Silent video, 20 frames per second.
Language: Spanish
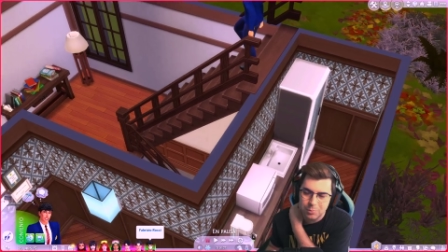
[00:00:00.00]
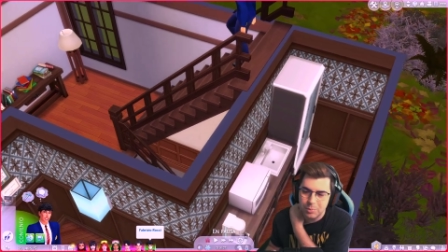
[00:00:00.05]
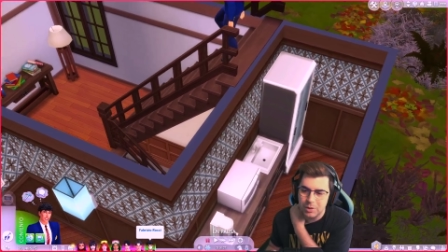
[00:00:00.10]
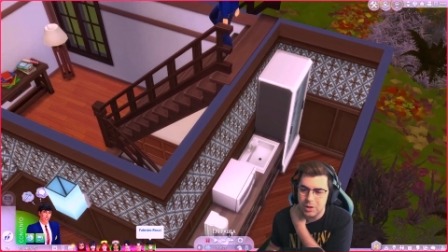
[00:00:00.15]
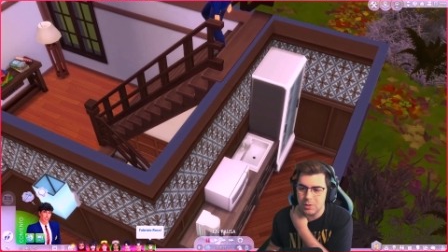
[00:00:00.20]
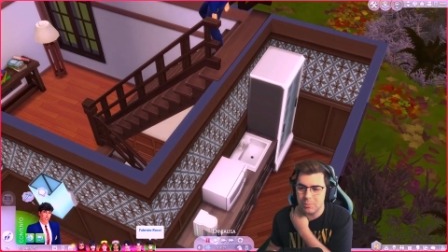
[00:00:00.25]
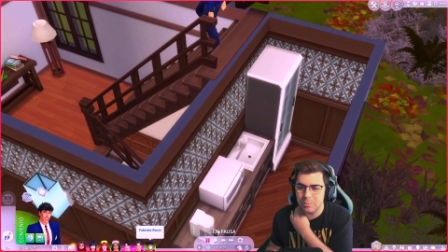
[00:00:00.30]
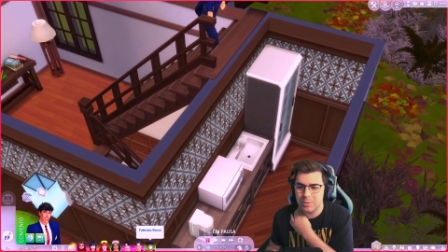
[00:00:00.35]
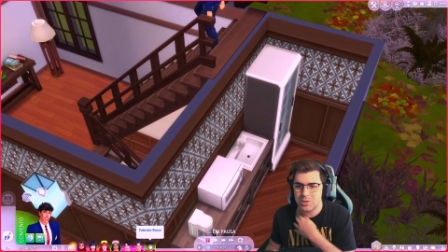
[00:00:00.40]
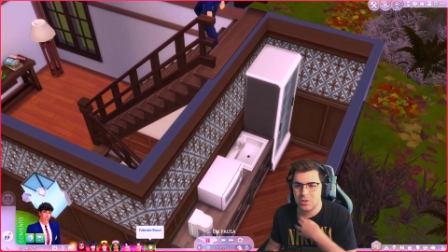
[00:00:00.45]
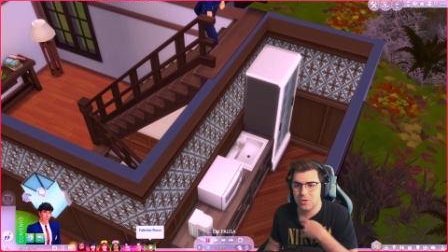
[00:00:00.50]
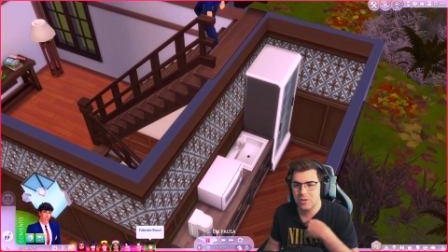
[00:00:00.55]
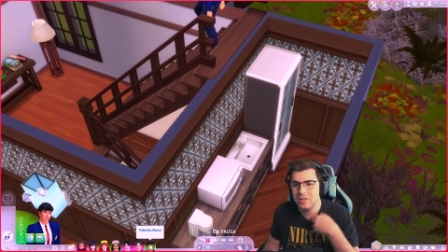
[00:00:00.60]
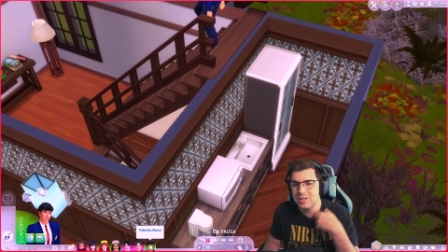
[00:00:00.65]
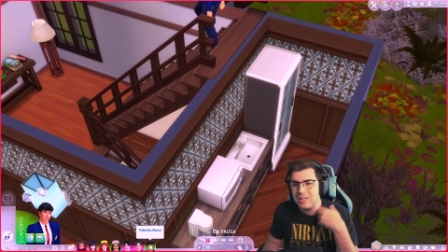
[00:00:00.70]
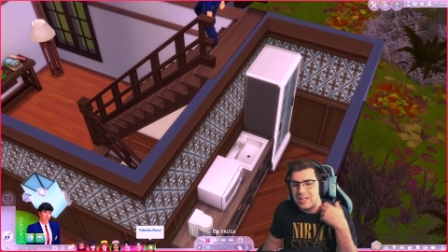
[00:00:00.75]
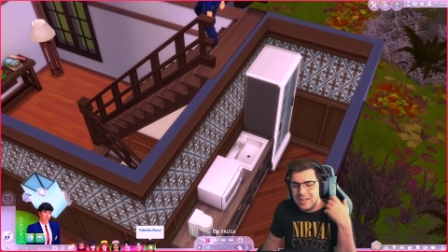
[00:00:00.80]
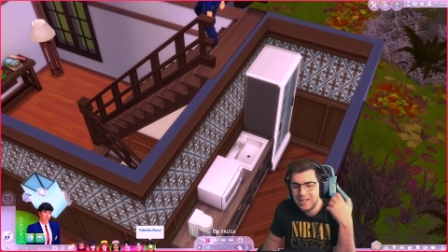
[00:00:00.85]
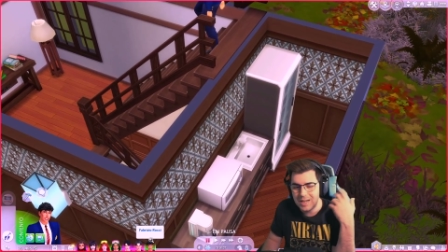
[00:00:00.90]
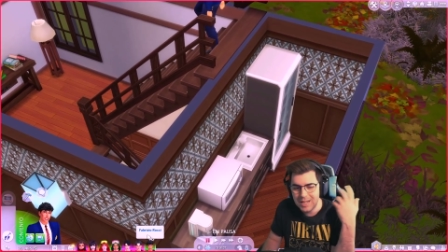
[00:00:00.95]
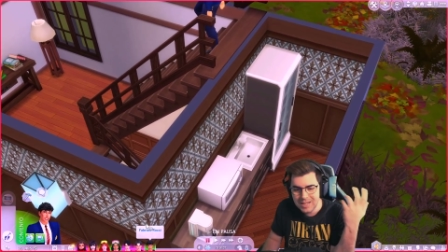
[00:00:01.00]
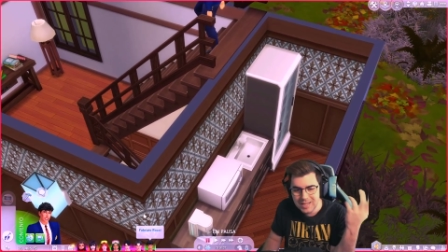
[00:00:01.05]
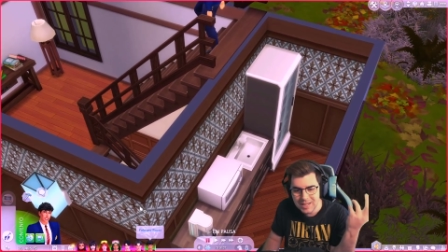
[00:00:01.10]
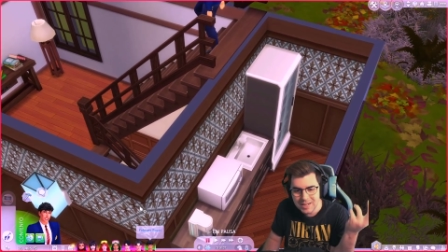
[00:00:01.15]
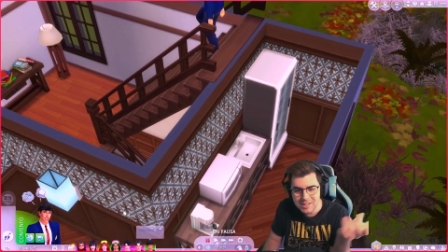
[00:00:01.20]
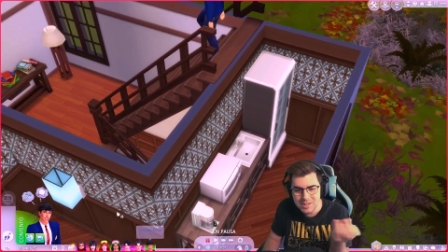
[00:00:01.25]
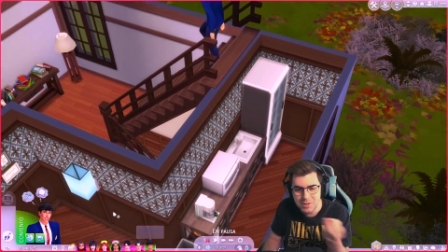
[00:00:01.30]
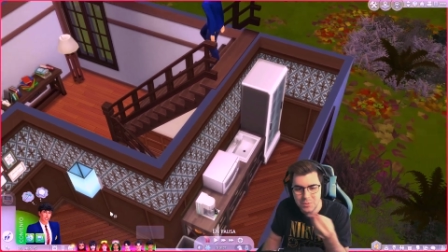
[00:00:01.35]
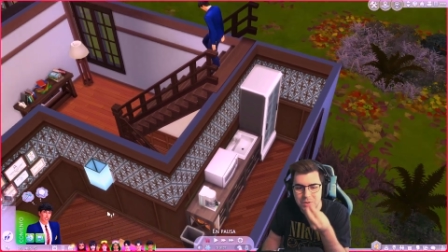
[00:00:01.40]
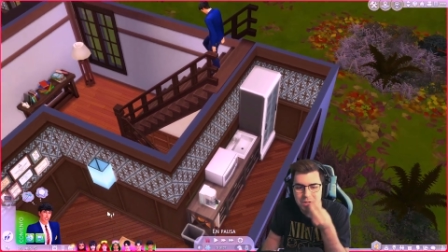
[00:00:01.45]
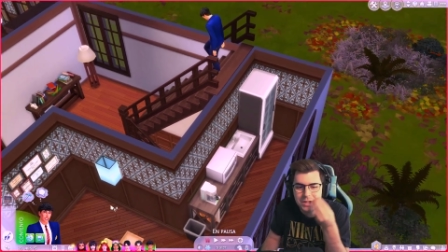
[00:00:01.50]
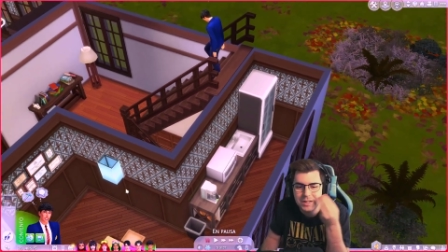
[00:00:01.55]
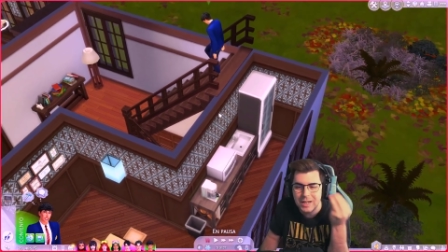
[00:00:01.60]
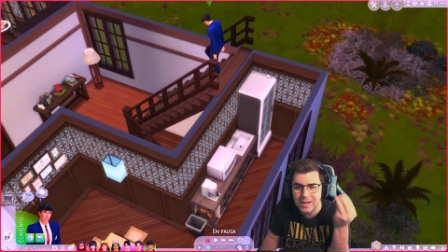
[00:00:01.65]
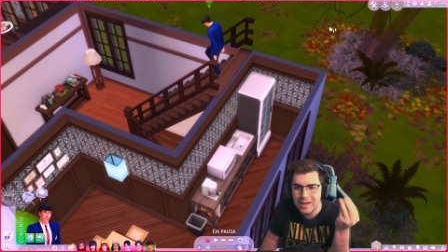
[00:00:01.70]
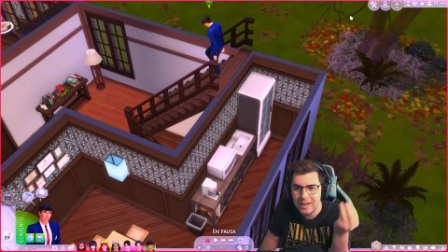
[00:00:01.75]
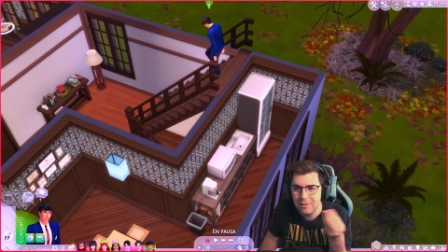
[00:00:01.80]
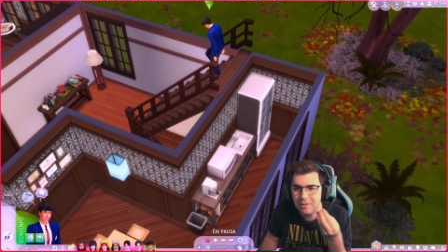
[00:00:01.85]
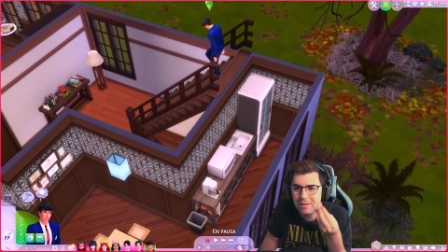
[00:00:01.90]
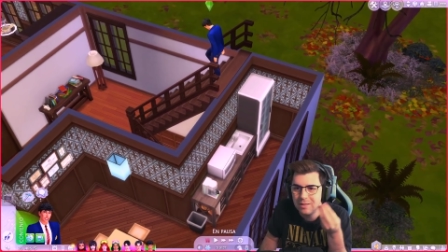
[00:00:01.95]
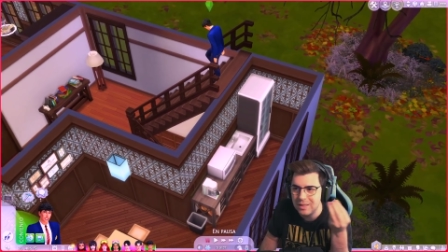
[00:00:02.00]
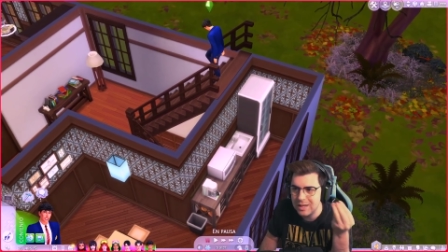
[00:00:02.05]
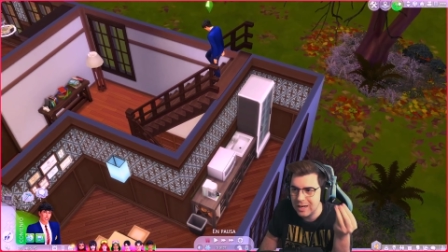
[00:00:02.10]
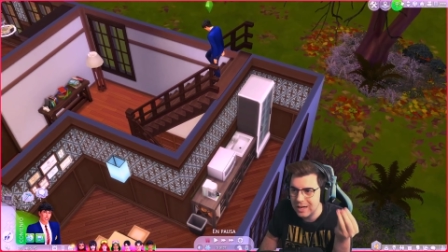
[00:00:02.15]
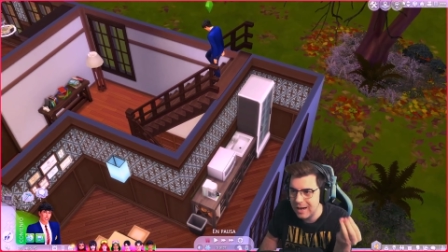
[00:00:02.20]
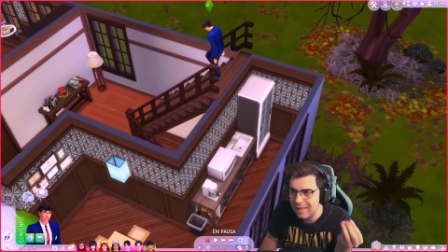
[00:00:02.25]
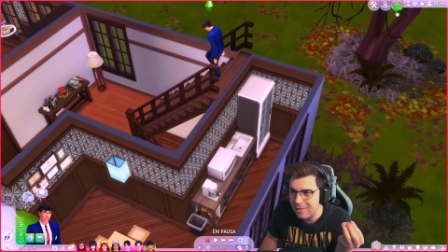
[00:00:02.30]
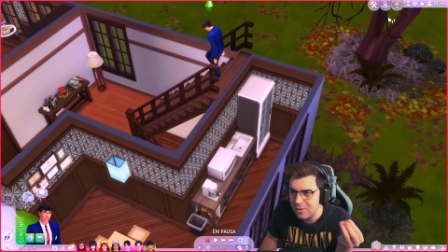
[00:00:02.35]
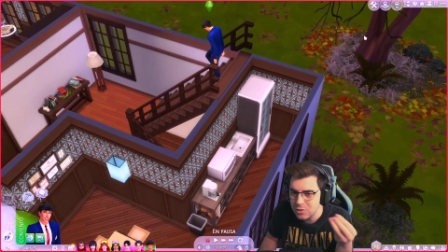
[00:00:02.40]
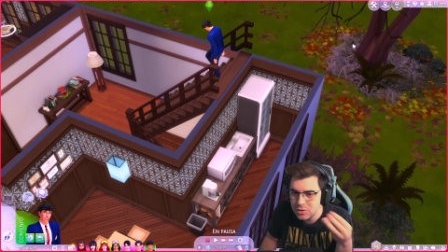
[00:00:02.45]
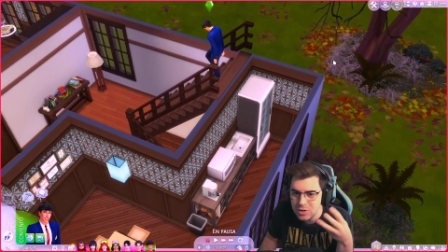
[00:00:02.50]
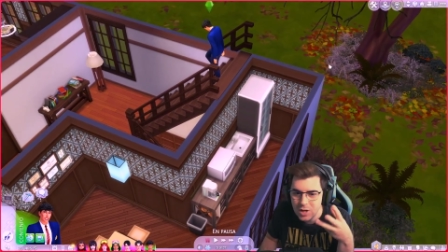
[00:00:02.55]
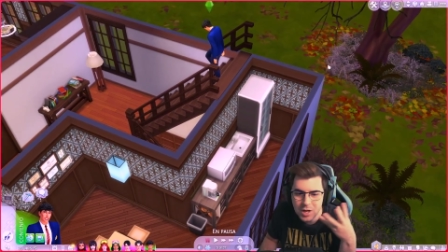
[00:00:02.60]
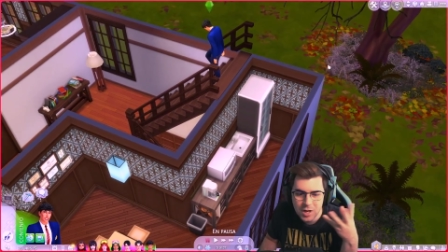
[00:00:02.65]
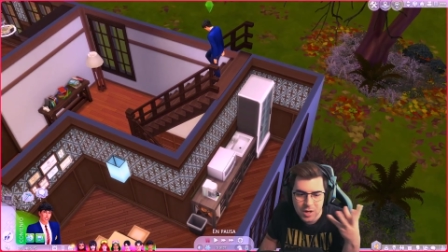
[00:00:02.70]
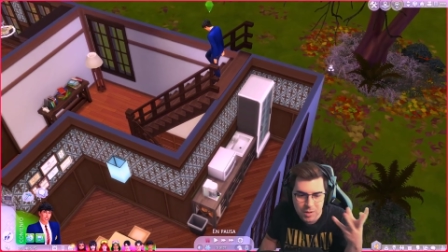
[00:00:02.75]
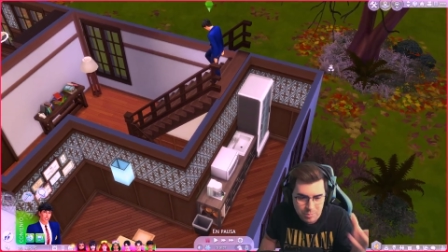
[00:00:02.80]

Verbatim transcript: Bueno, pues son teenagers en un internado encerrados,